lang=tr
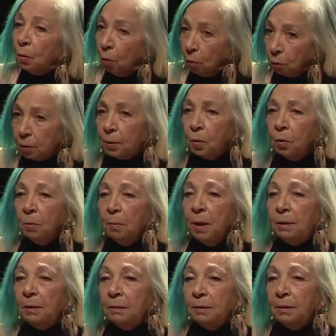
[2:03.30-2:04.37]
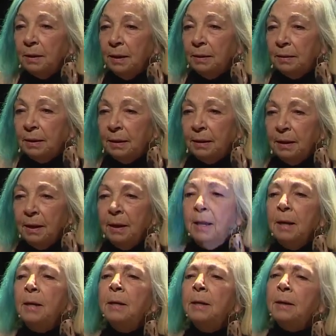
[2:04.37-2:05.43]
Ortaköy Meydanı'na indik.
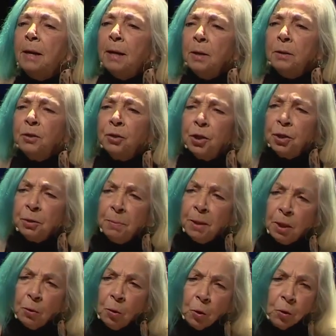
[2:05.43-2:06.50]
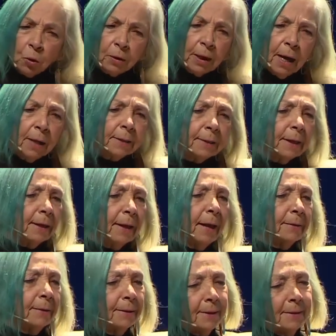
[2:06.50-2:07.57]
Çeşmenin önünde gazete
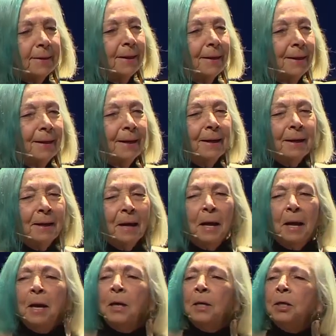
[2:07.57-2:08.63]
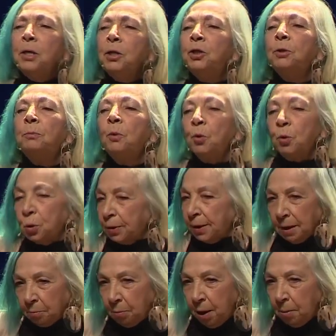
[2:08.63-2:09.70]
kağıtları sarayarak incik boncuk
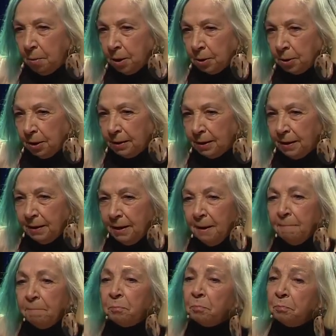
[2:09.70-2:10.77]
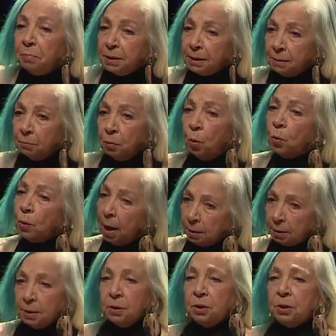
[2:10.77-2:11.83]
satmaya başladık. Bizim
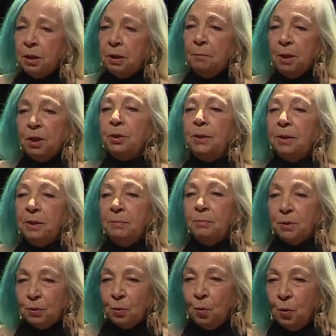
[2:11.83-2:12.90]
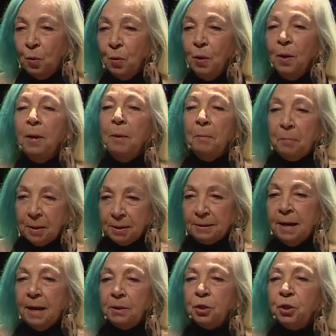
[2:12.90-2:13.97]
16 kişiyle başladığımız o
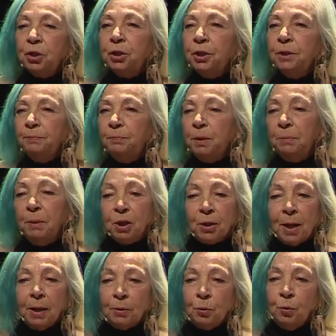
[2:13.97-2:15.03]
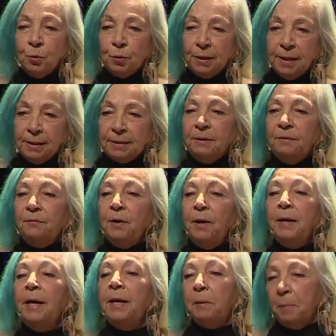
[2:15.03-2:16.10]
pazar şimdi 5-600 esnafa
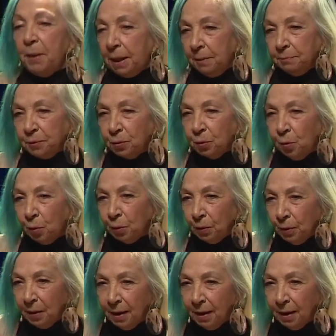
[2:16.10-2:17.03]
ekmek kapısı oldu.